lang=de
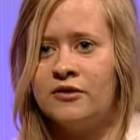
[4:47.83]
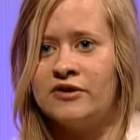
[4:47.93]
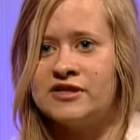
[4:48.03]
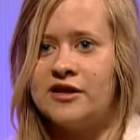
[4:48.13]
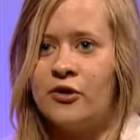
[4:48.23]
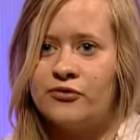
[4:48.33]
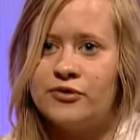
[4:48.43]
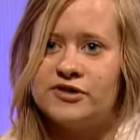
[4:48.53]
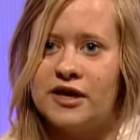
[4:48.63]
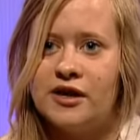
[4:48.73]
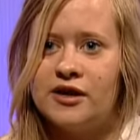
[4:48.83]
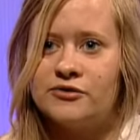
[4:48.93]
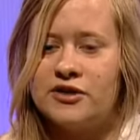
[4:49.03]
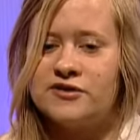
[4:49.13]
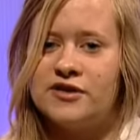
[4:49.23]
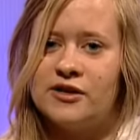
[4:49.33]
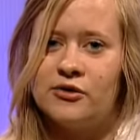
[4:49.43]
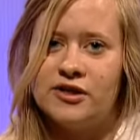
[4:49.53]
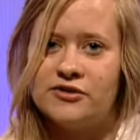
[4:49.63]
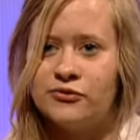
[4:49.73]
was halt auch für Sänger, also das ist halt
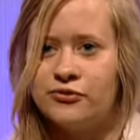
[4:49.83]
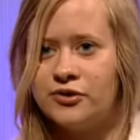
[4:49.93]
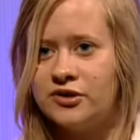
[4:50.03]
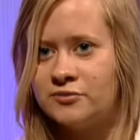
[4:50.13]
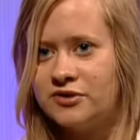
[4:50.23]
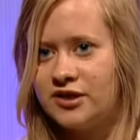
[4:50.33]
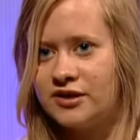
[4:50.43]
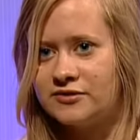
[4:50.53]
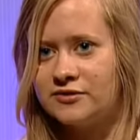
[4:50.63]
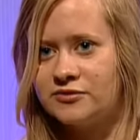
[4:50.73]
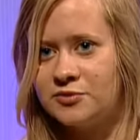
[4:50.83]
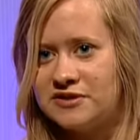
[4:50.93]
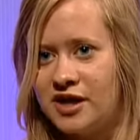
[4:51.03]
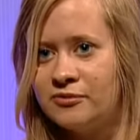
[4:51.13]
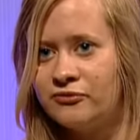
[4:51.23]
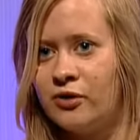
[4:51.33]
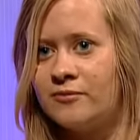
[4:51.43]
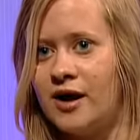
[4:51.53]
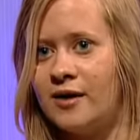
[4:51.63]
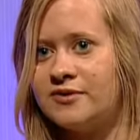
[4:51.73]
auch das, wofür ich mich halt speziell
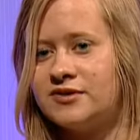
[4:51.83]
beworben habe,